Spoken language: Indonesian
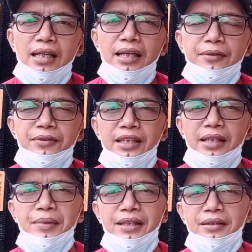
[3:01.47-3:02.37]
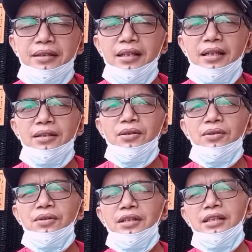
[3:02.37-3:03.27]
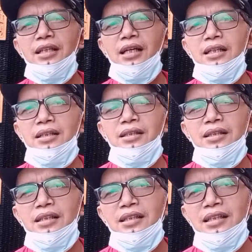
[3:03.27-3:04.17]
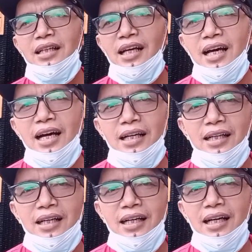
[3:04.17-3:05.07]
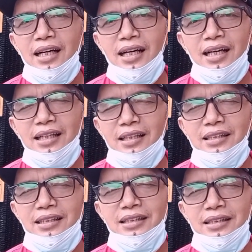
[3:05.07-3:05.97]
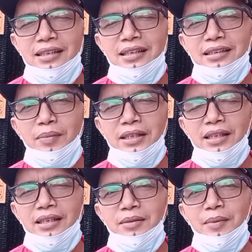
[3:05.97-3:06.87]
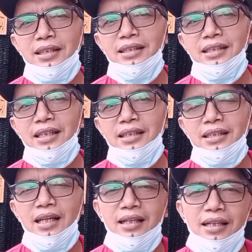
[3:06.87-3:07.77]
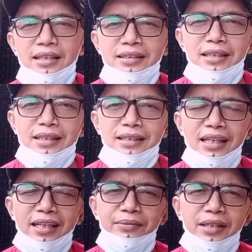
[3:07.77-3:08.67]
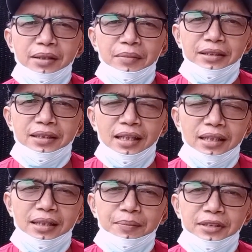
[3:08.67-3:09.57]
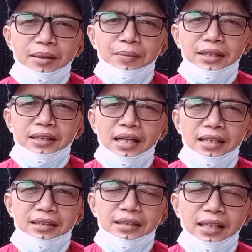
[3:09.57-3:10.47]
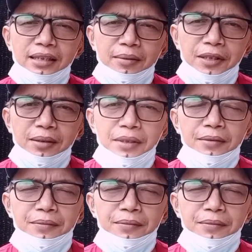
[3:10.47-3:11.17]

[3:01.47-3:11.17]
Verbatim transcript: live streaming atau kita kan agak di kesempatan-kesempatan ini kan kita agak senang ya live streaming karena bisa berinteraksi dengan teman-teman